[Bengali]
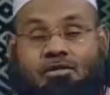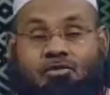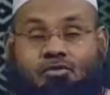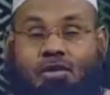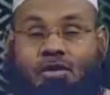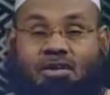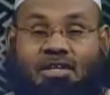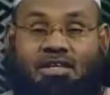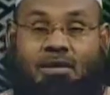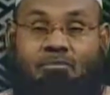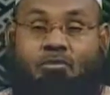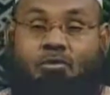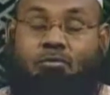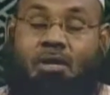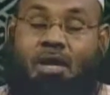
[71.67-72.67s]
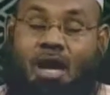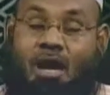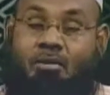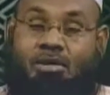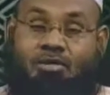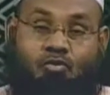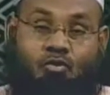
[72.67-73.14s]
সুরে ফাতেহা পড়বে
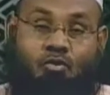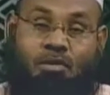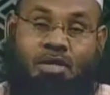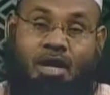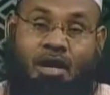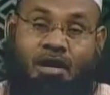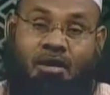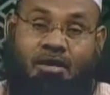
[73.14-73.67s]
আওয়াজ করবে না